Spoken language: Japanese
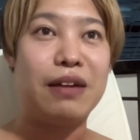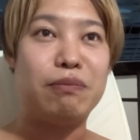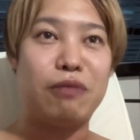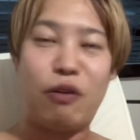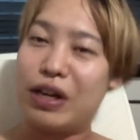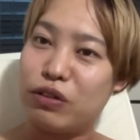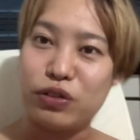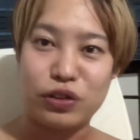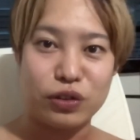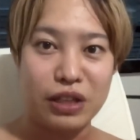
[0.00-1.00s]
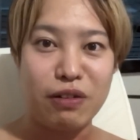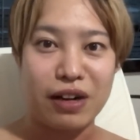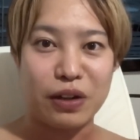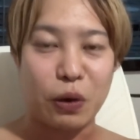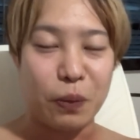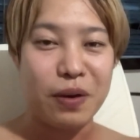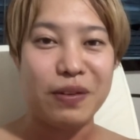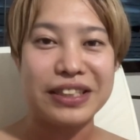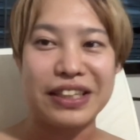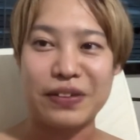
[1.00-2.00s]
まあ割と普通ちゃうかなと思い
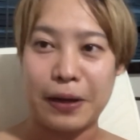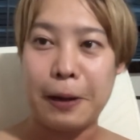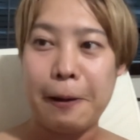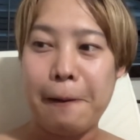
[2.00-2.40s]
ますけどね。